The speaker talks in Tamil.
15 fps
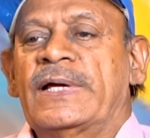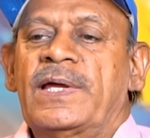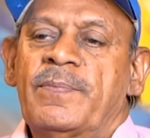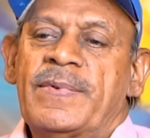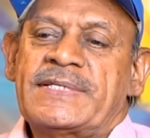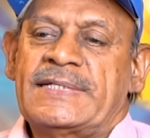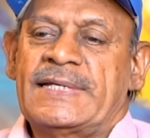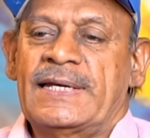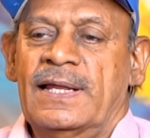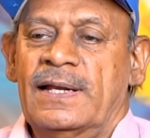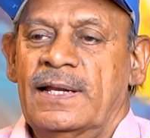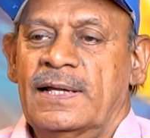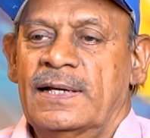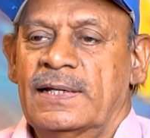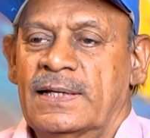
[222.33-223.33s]
கெமிஸ்ட்ரி
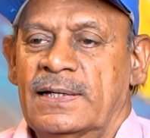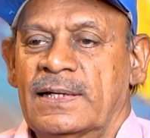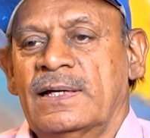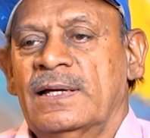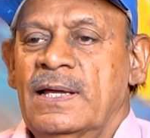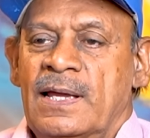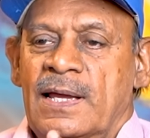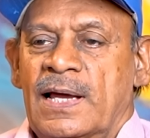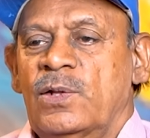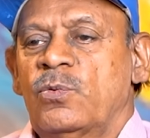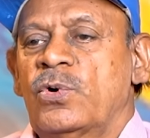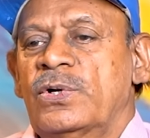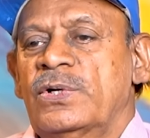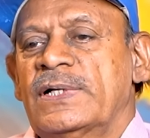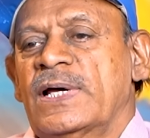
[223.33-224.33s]
நல்லா இருக்குது
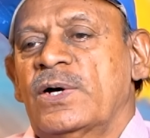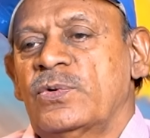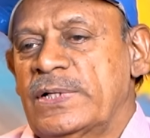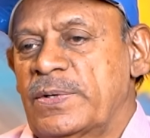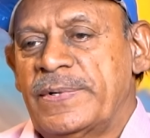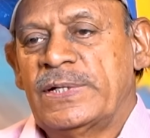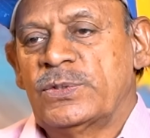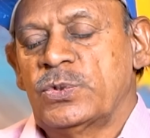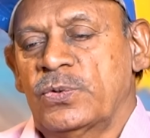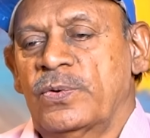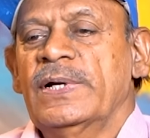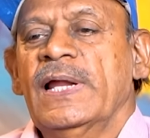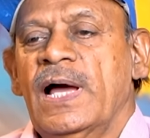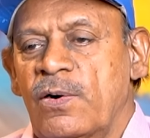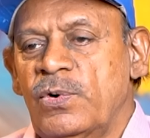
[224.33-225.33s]
ஒர்க் அவுட் ஆகுது அப்படின்னு
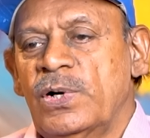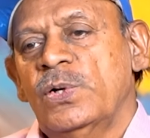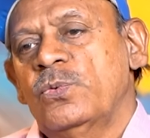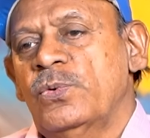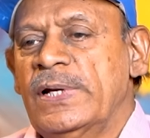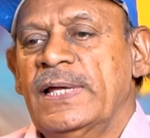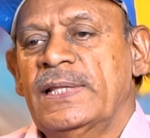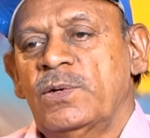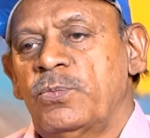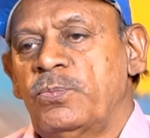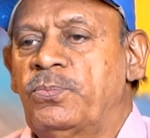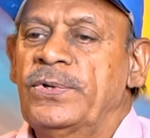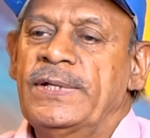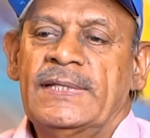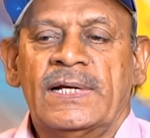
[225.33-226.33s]
சொல்லுவாங்களே அவங்களுக்குள்ளே அந்த
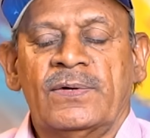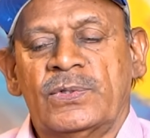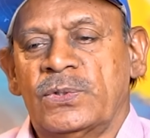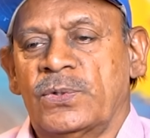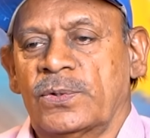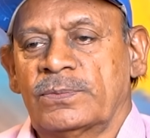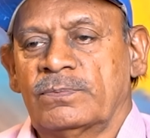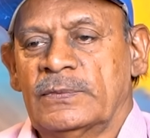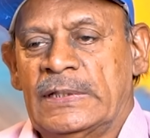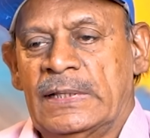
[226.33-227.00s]
புரிதல் வந்துடும்